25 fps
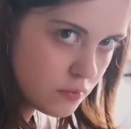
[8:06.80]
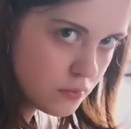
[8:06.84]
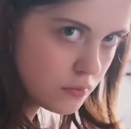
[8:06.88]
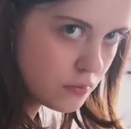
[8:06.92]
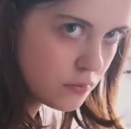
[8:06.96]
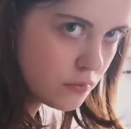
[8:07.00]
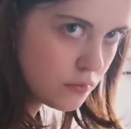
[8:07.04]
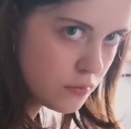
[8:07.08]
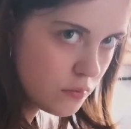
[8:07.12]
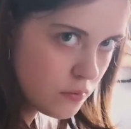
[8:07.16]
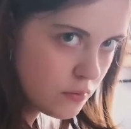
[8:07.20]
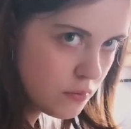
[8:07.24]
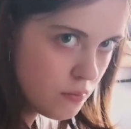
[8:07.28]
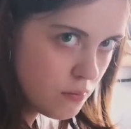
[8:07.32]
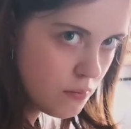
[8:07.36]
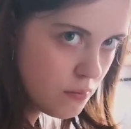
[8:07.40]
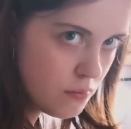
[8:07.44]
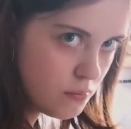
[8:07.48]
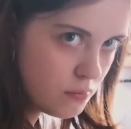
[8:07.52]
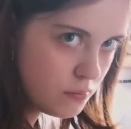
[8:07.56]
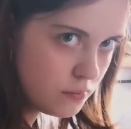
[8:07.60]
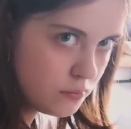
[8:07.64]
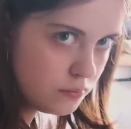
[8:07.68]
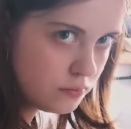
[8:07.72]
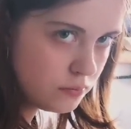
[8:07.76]
Нет?
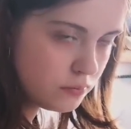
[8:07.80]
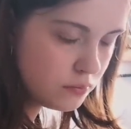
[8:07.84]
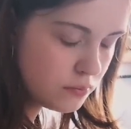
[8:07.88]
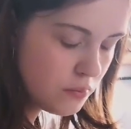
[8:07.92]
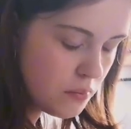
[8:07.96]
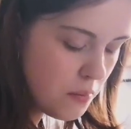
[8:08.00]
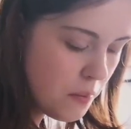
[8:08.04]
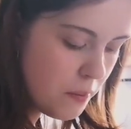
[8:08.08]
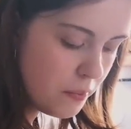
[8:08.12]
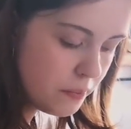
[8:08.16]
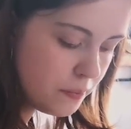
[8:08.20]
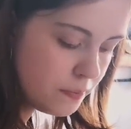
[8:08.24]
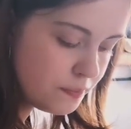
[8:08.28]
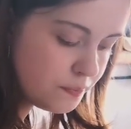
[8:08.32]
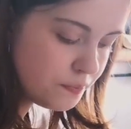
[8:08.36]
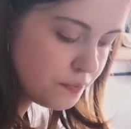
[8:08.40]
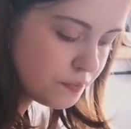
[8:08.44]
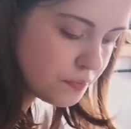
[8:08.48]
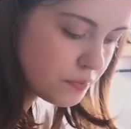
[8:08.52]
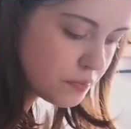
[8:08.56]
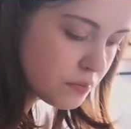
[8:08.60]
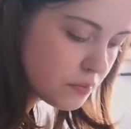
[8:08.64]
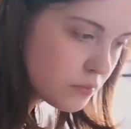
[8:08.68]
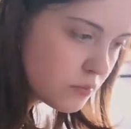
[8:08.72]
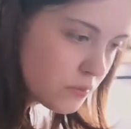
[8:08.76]

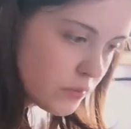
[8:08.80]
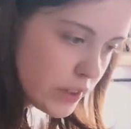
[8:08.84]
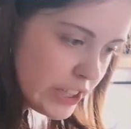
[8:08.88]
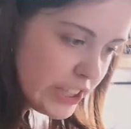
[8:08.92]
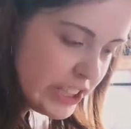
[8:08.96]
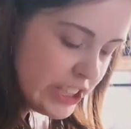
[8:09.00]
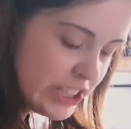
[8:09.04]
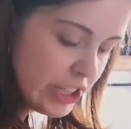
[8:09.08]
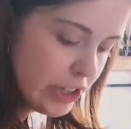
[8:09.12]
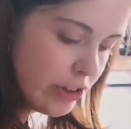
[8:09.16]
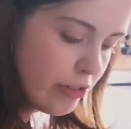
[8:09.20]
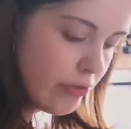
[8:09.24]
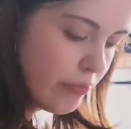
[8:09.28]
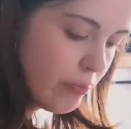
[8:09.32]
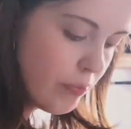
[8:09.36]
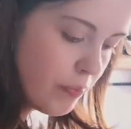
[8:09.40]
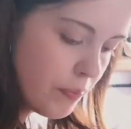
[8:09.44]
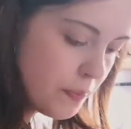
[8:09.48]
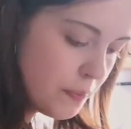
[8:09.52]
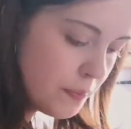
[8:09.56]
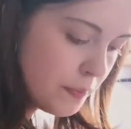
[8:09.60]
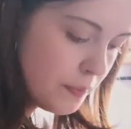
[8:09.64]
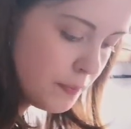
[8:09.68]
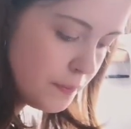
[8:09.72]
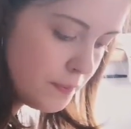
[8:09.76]
Абсолютно. Надо кому-то научиться